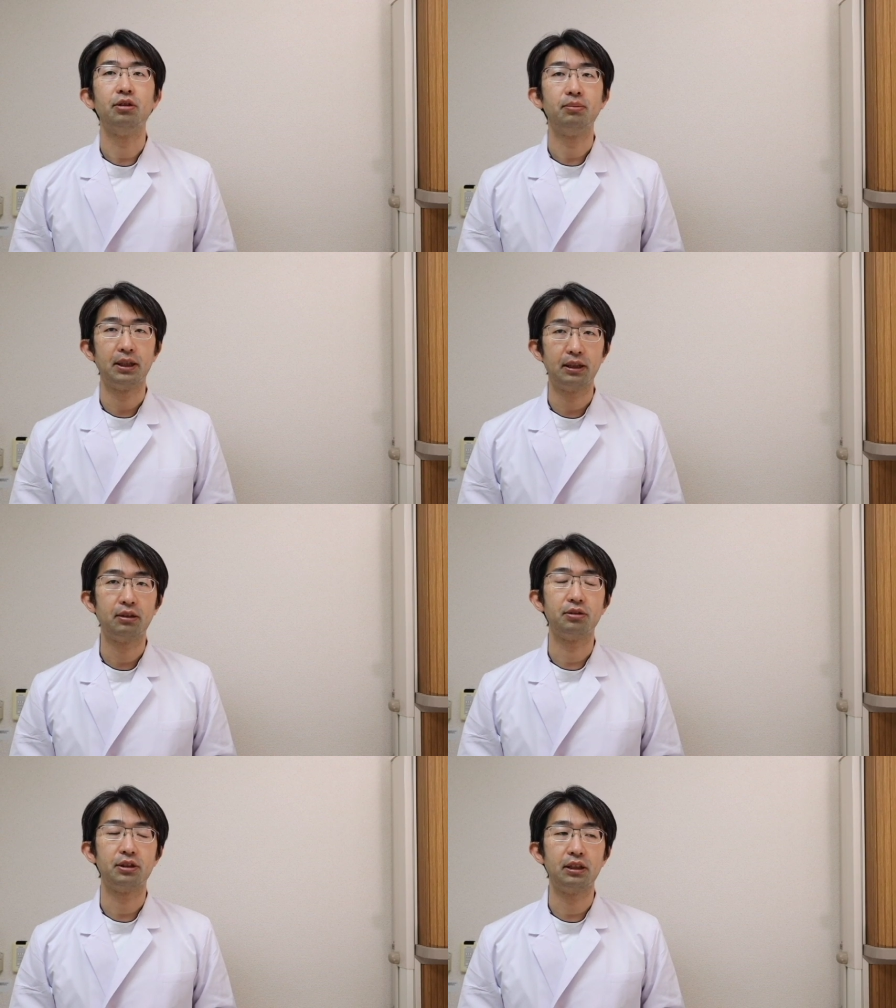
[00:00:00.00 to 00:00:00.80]
有名で
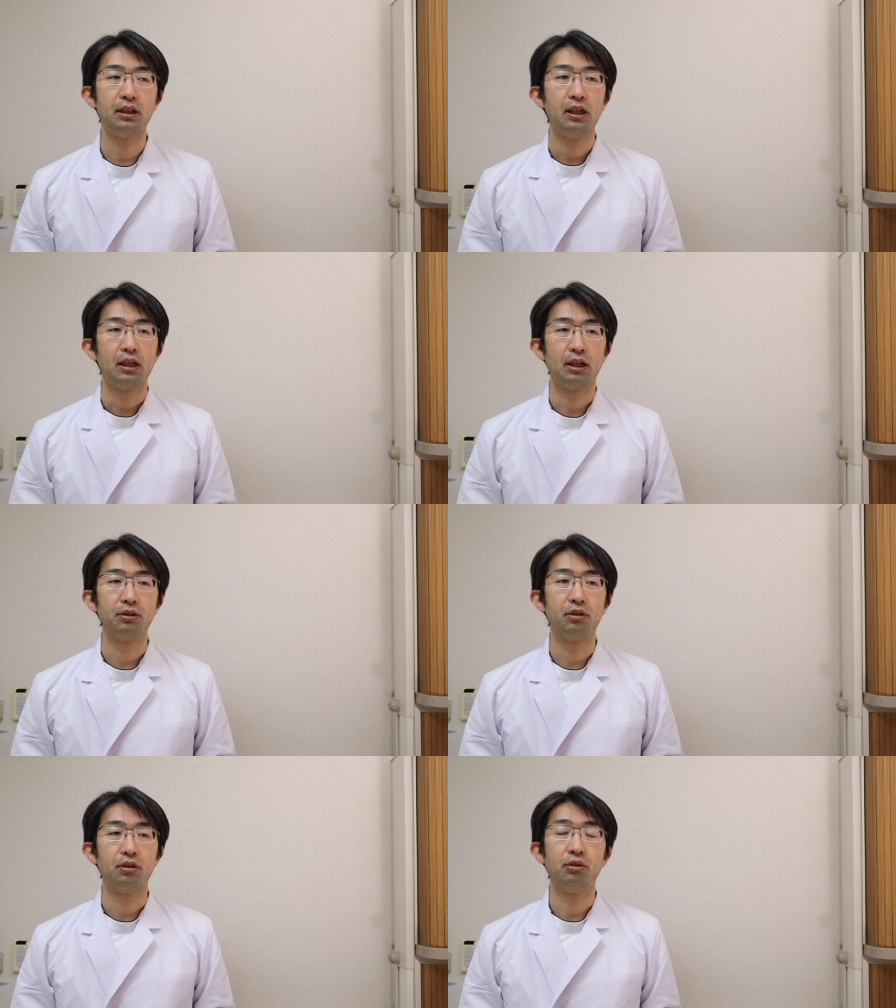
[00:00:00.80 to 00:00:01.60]
すし、あ
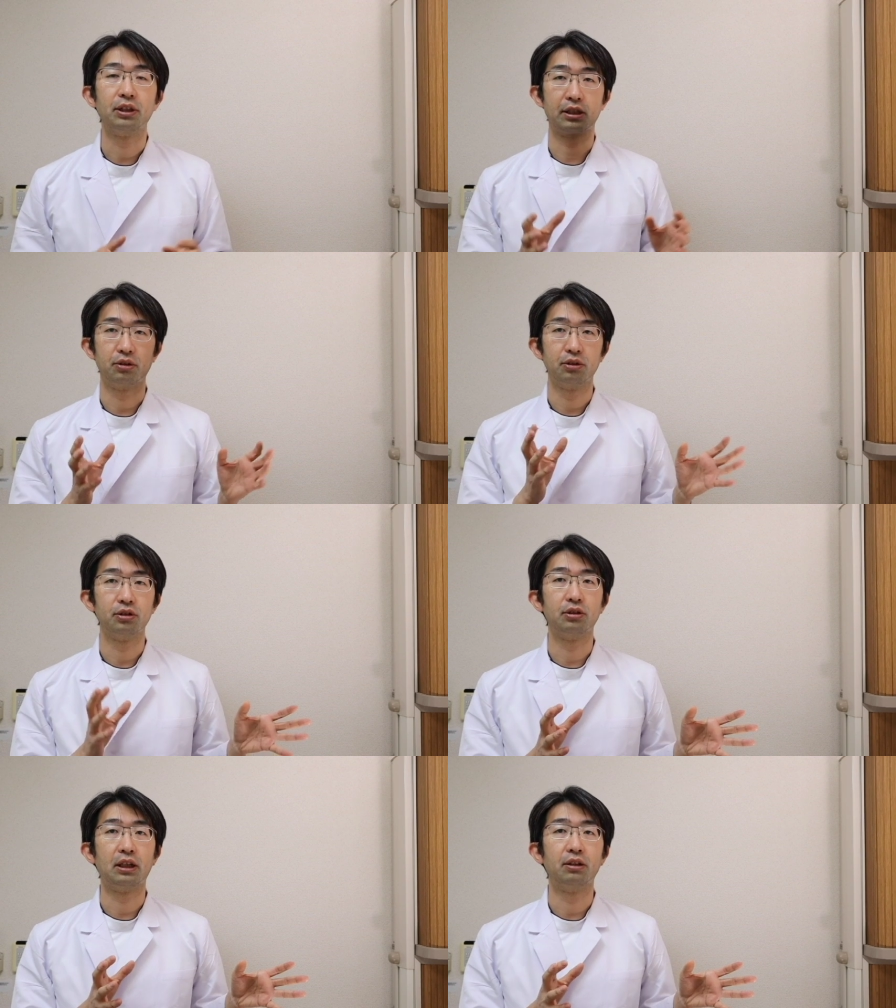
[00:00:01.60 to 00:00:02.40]
の恩田教
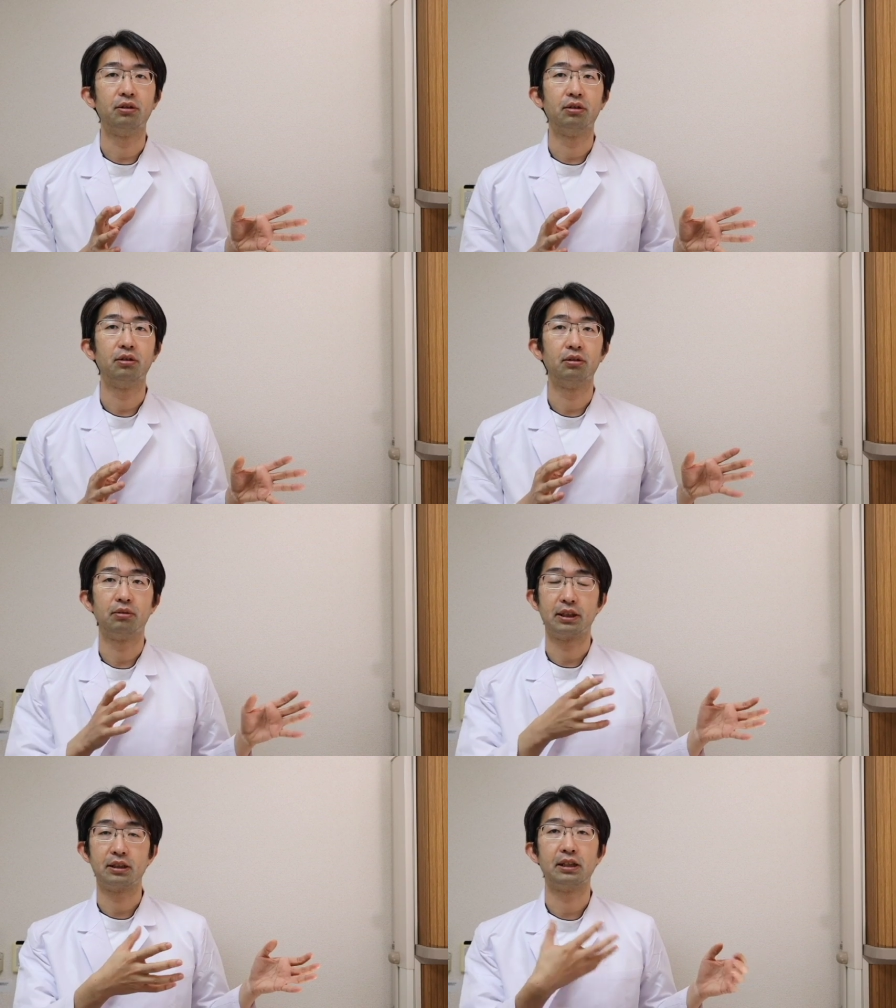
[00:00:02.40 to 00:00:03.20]
授、あの
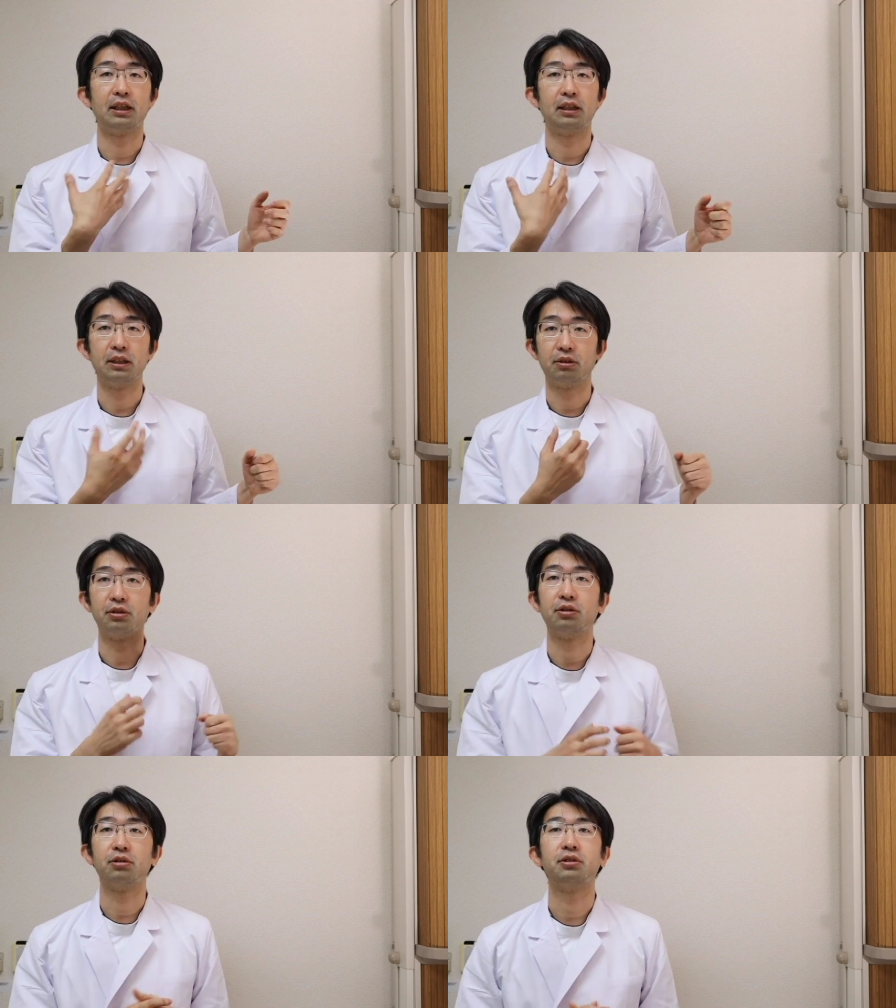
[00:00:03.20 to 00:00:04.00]
私が医
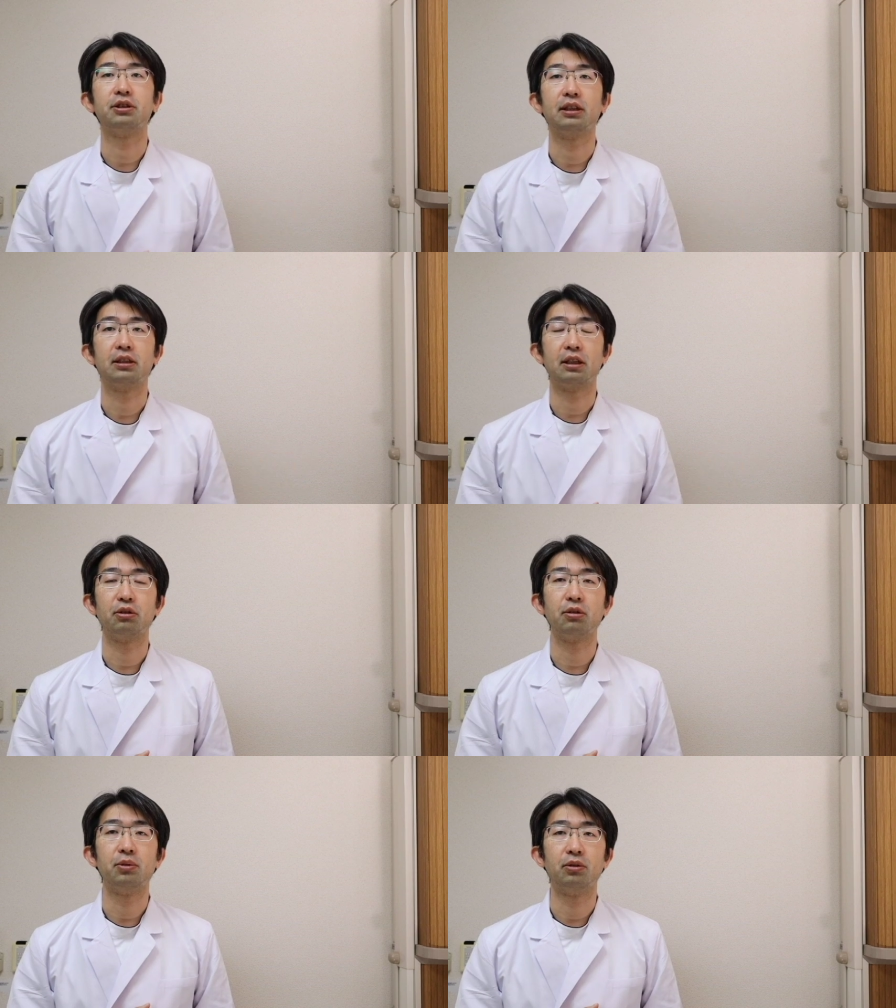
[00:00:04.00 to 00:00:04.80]
局に所属していた
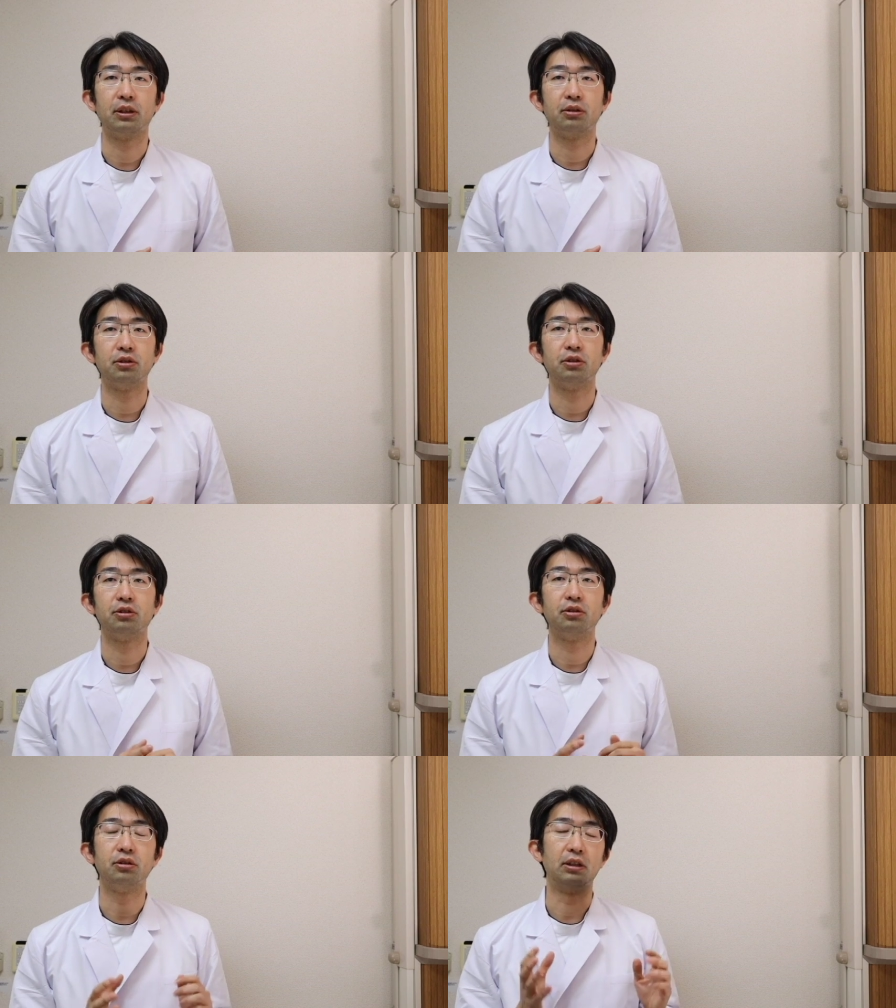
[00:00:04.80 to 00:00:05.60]
時も恩田教授
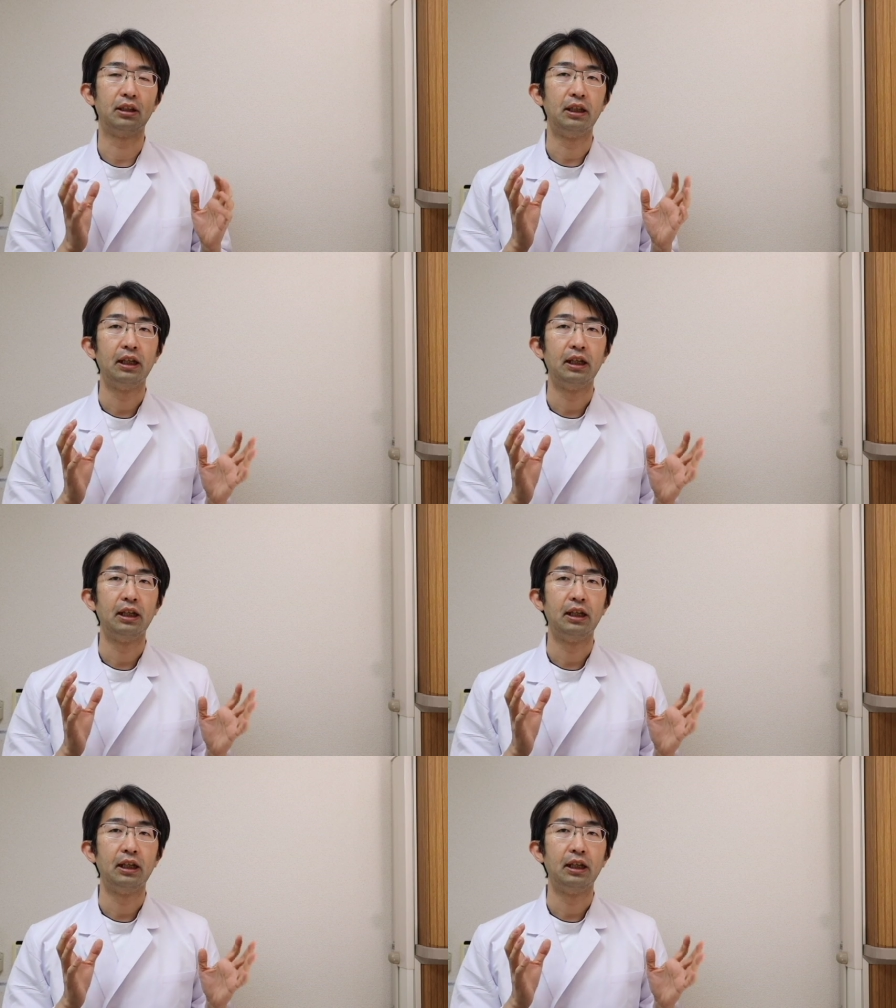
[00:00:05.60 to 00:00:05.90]
の手術